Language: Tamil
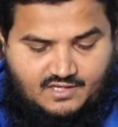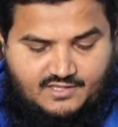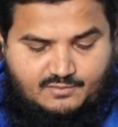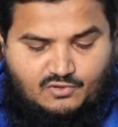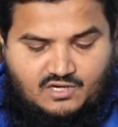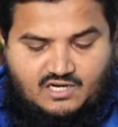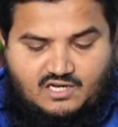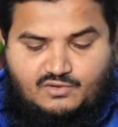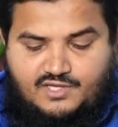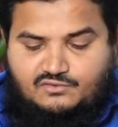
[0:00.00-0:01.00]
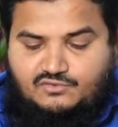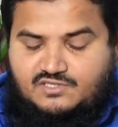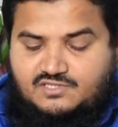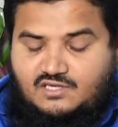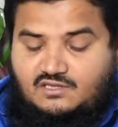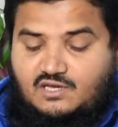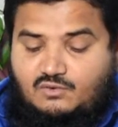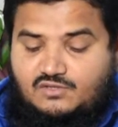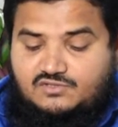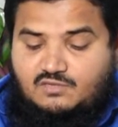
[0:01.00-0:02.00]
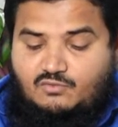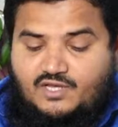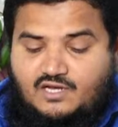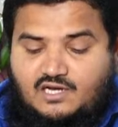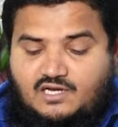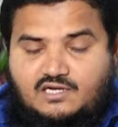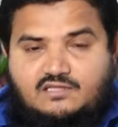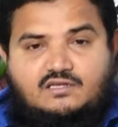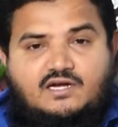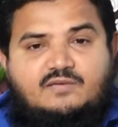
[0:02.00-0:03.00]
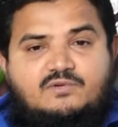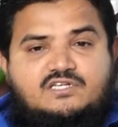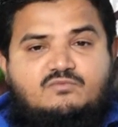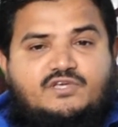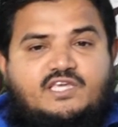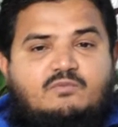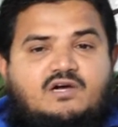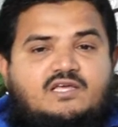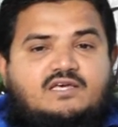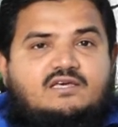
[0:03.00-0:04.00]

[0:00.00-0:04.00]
அதே போன்று அல்லாவுடைய தூதர் சல்லா அலி சொல்லமுடைய காலகட்டத்தில் நடைபெற்ற முக்கியமான